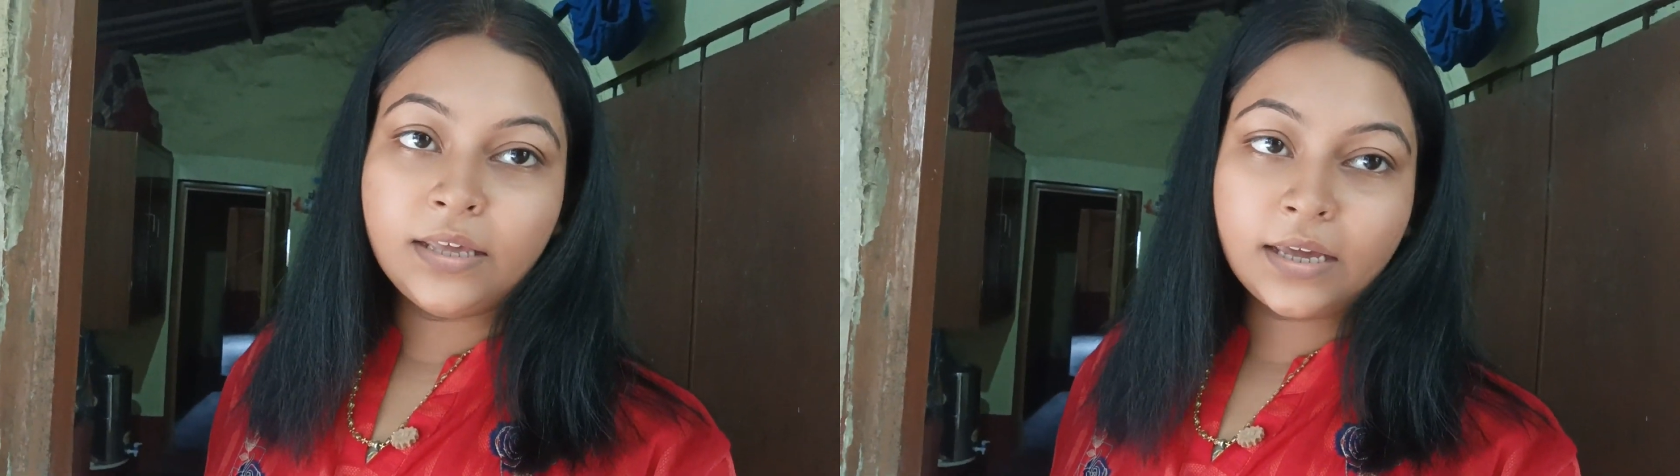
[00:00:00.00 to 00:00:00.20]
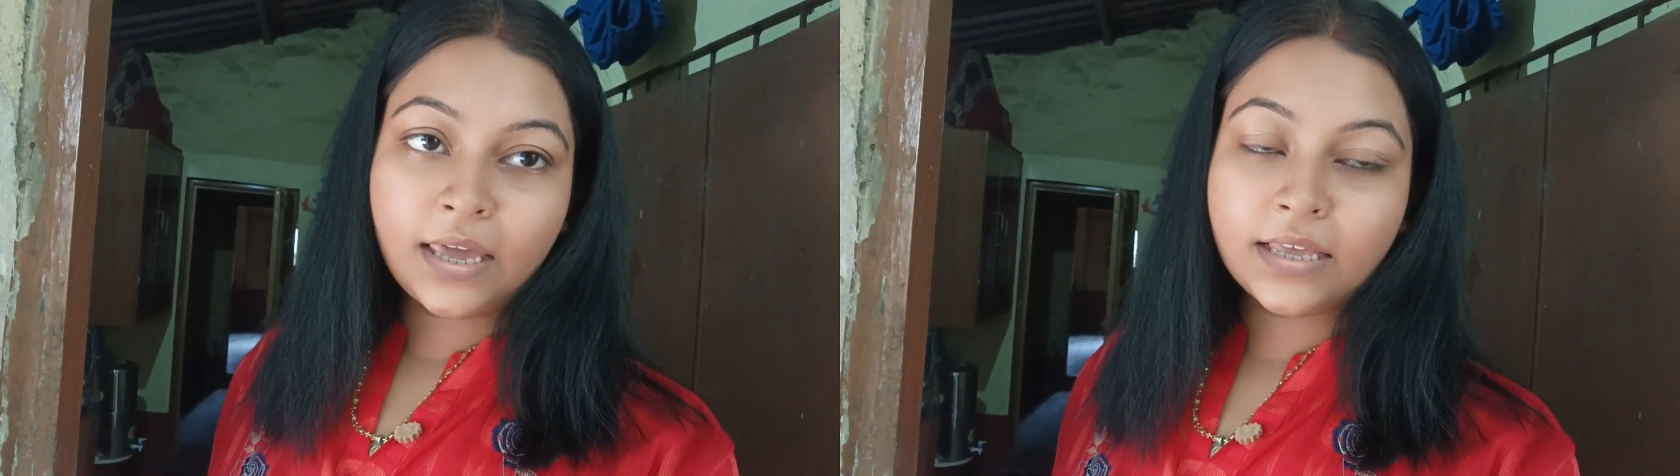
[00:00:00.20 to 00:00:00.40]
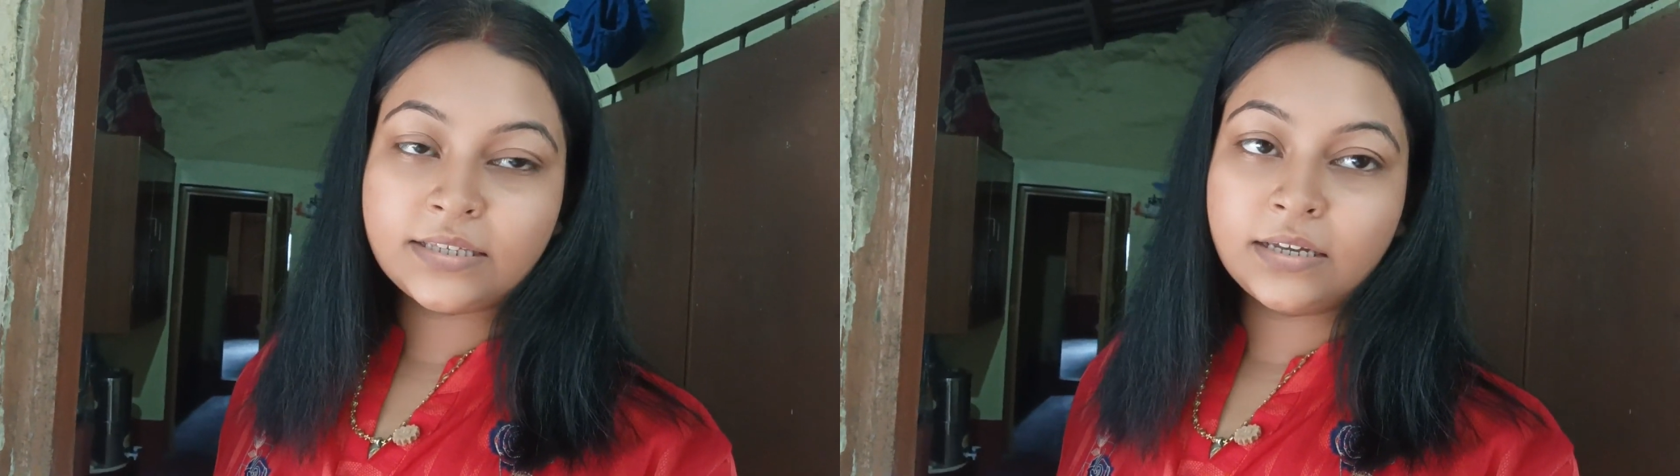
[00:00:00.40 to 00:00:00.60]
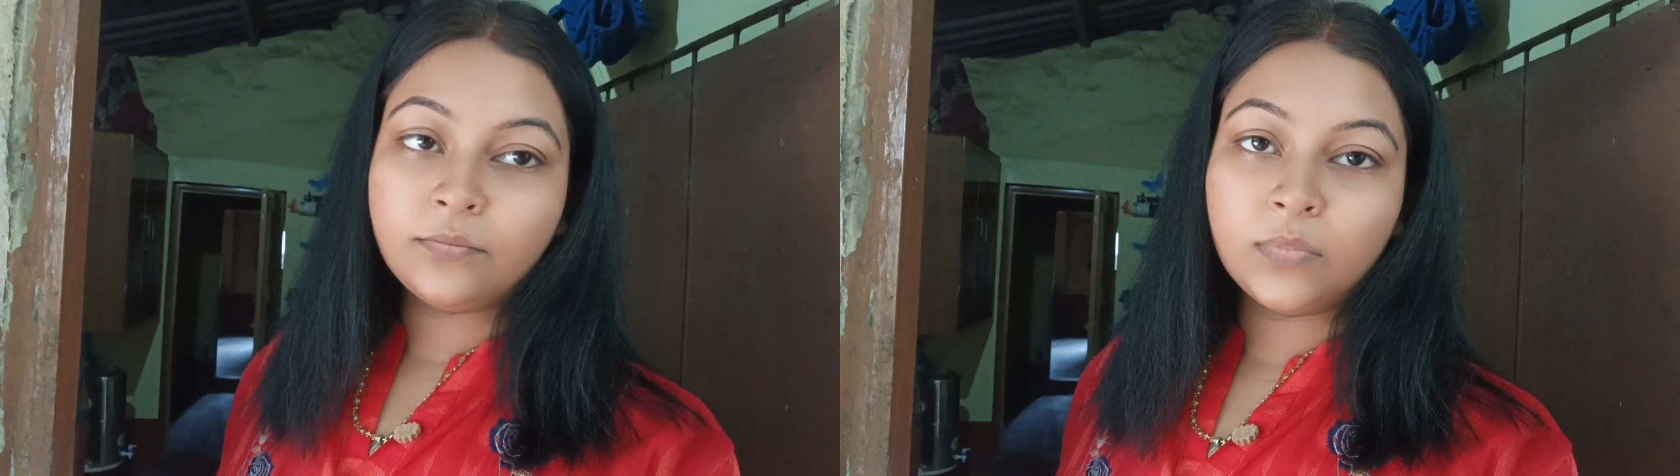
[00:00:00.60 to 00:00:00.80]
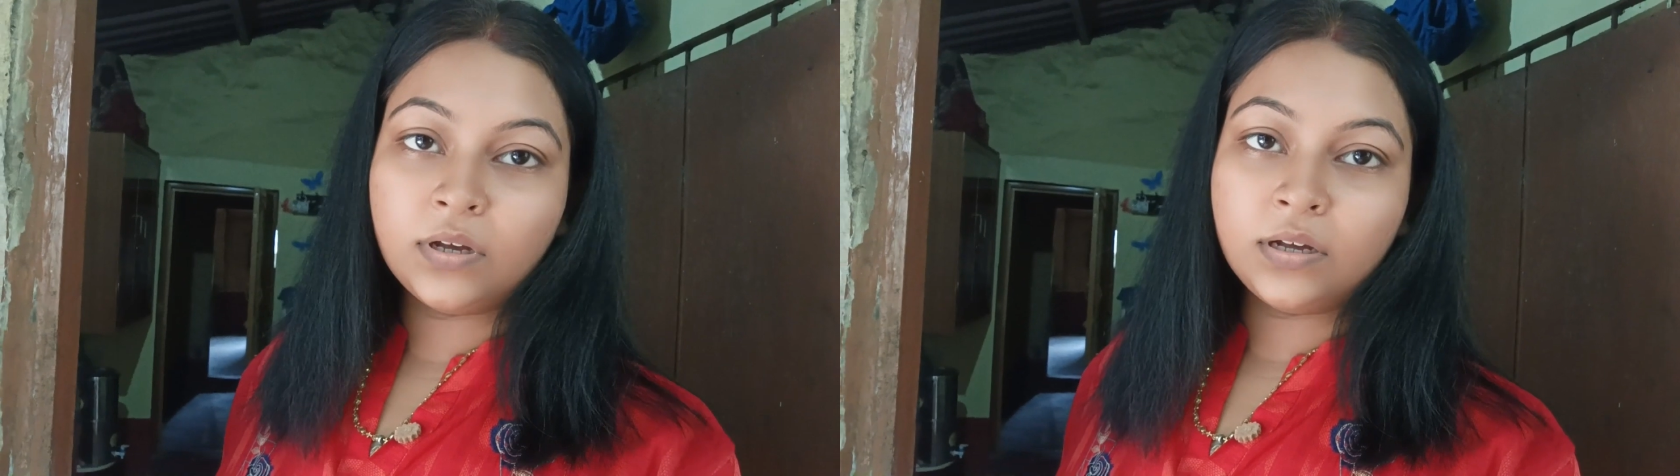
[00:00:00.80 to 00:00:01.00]
ইয়ে খেয়েছে
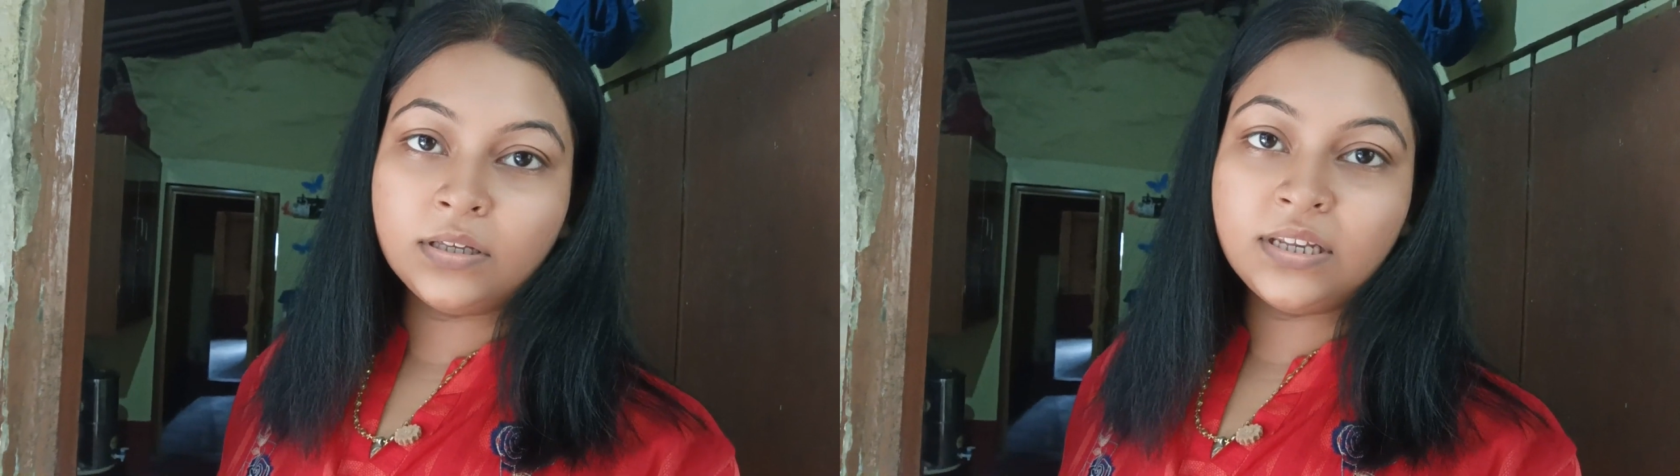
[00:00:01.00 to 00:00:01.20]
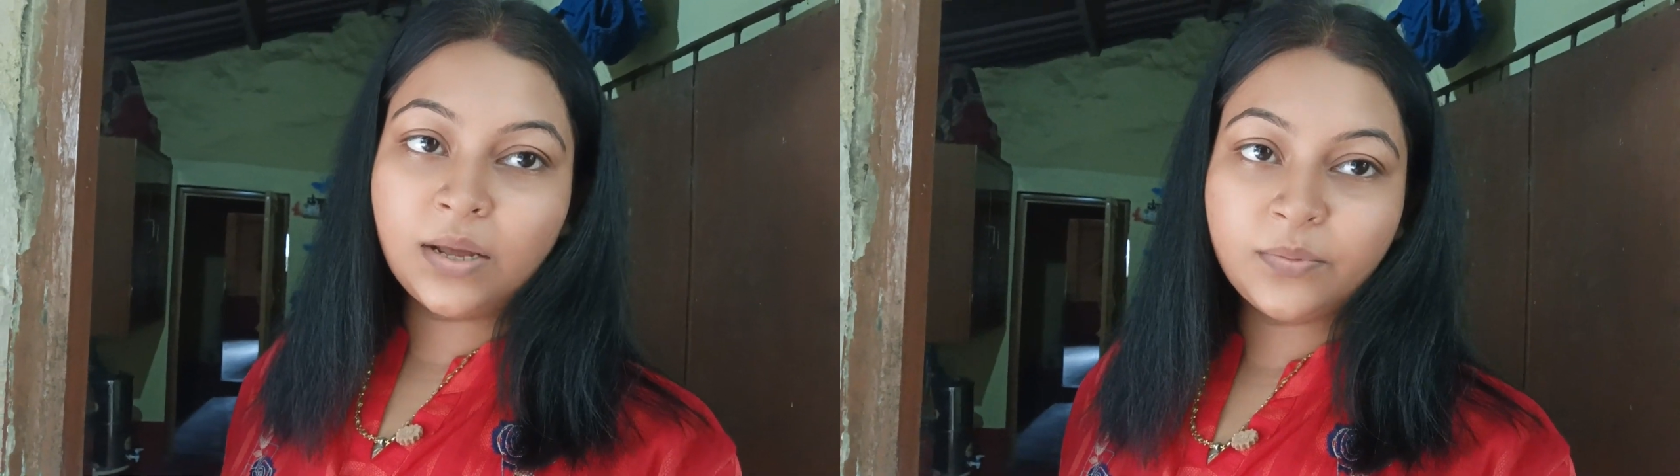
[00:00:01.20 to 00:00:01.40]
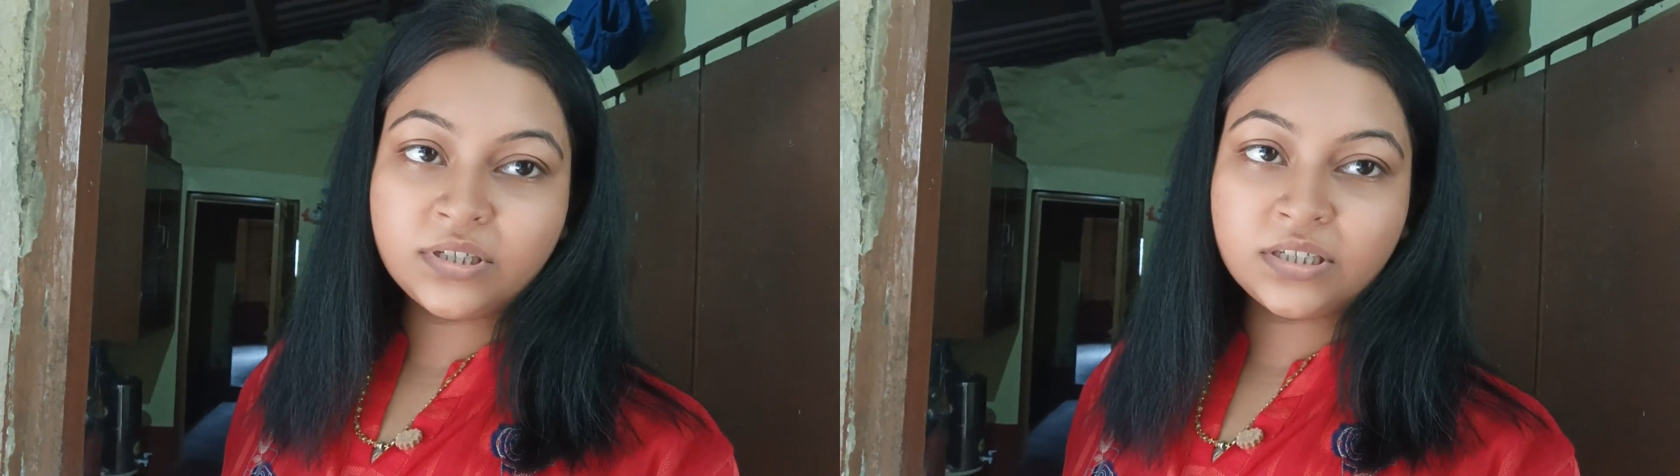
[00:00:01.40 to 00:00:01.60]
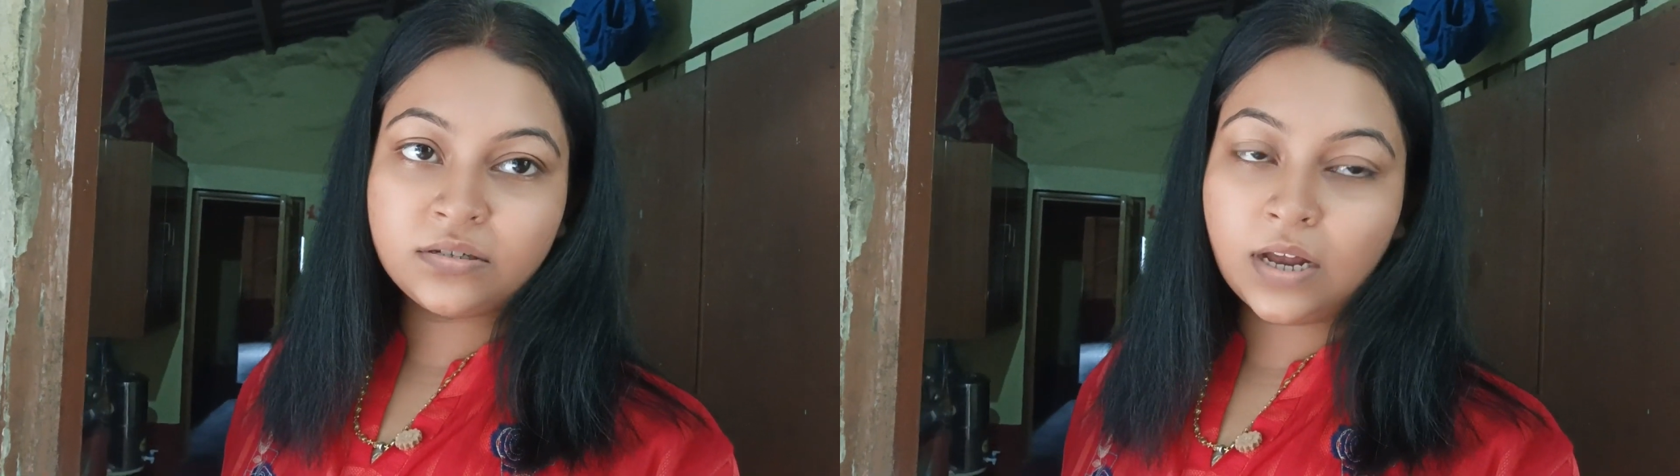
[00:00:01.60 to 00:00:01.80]
নিরামিষ